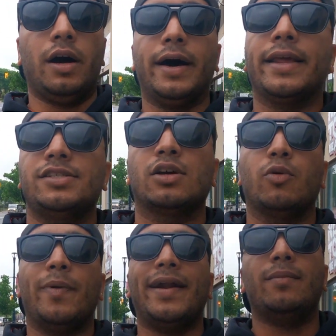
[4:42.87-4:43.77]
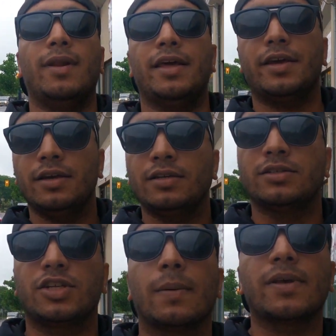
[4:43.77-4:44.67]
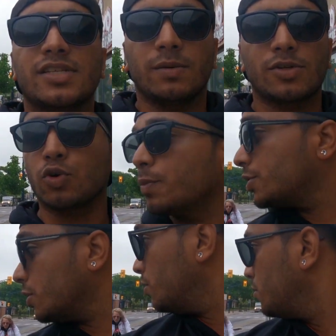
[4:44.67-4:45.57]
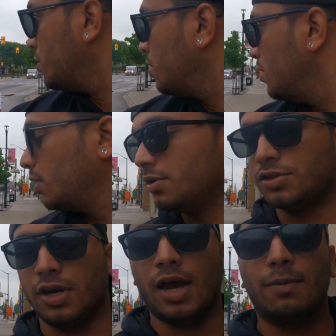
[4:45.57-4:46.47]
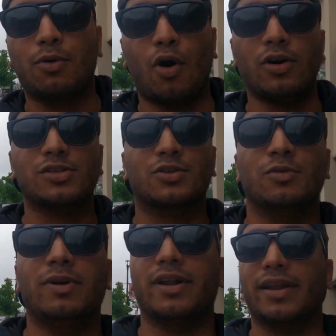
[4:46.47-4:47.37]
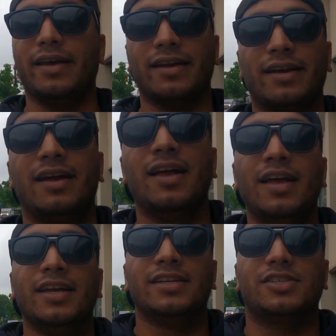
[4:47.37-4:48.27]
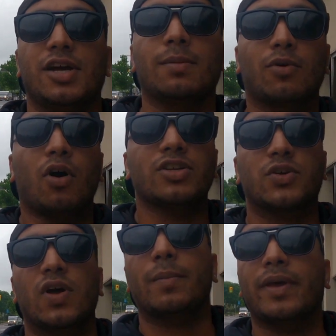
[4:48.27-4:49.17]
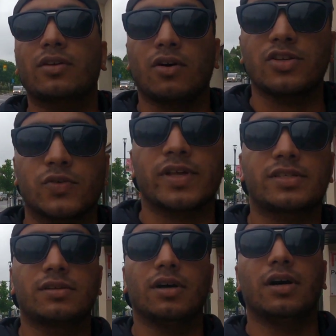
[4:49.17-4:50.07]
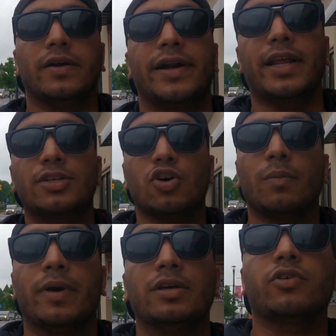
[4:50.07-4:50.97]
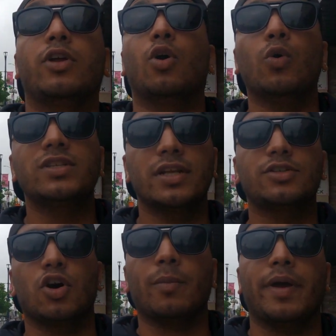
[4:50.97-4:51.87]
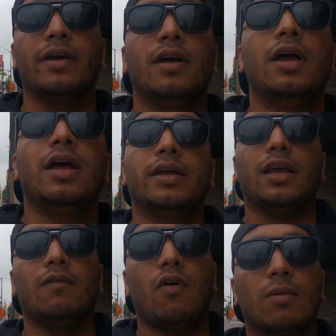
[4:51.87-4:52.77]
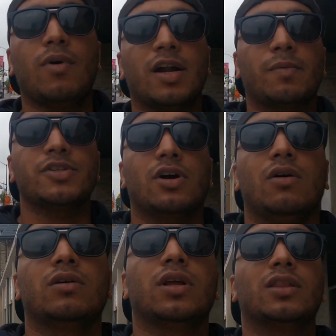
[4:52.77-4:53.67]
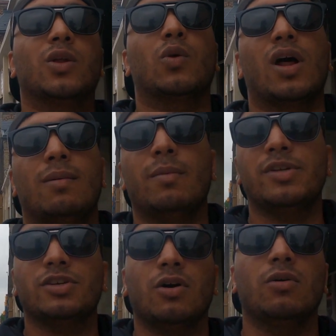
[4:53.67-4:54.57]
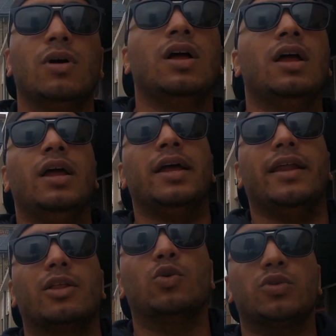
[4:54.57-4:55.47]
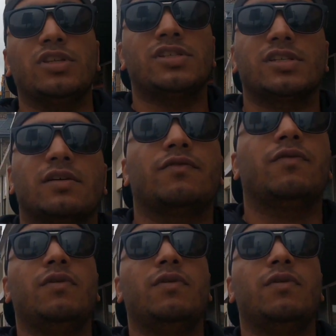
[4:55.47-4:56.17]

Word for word: हर एक चीज़ आपको ब्रांडेड मिलेगी चाहे आप किसी भी स्टोर पे जाओ चाहे आप कॉस्को में डर गया यार चाहे आप कॉस्को यहाँ पे कॉस्को एक रिटेल शॉप है फिर होल सेल शॉप है या वॉलमार्ट में जाओ या दुलोरामा में जाओ या दो तीन चीज़ें